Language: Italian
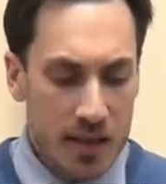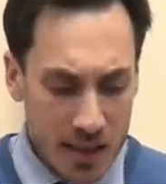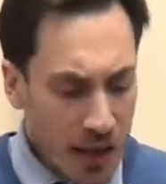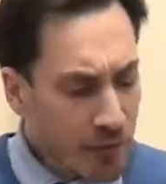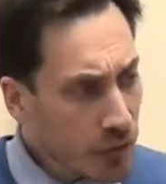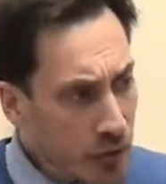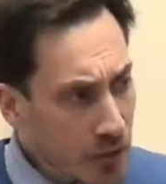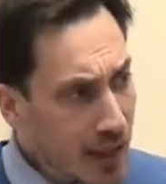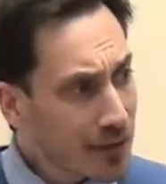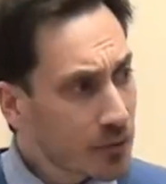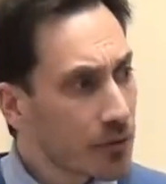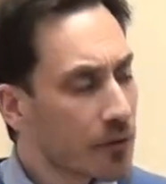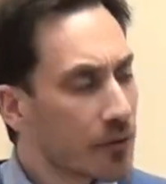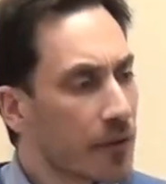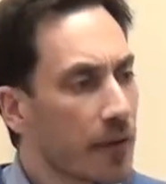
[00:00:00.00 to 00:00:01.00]
sarà
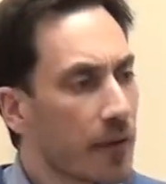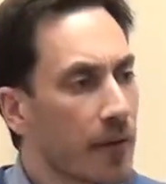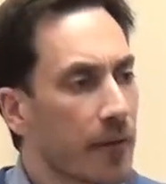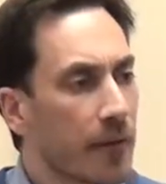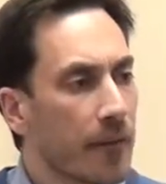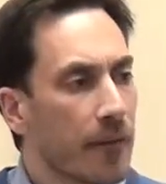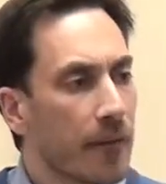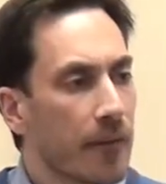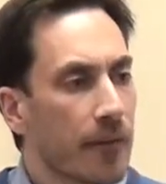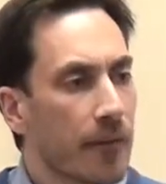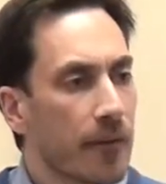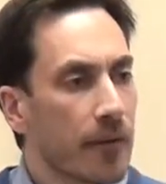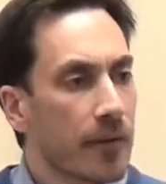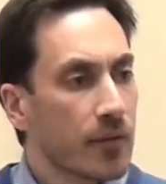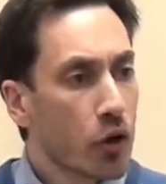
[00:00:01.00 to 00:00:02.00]
frustrato,
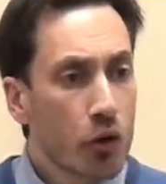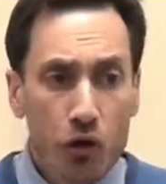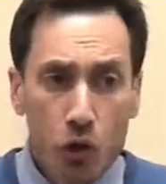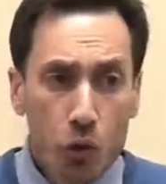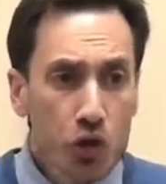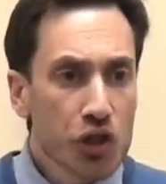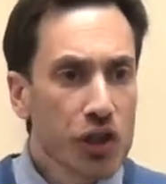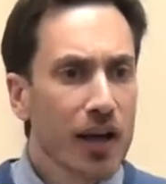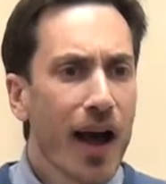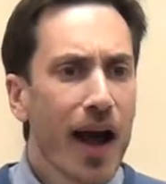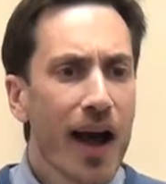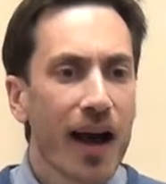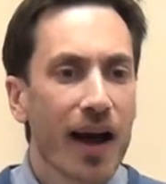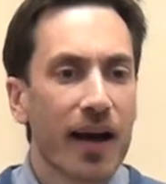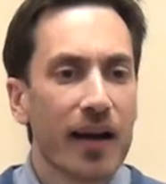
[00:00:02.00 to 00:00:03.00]
non
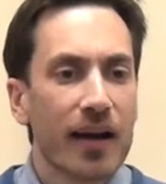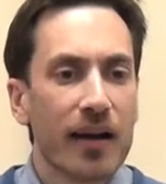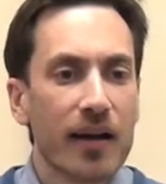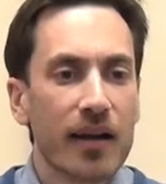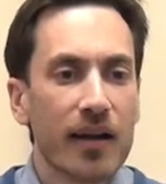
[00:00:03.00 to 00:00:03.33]
riuscirà.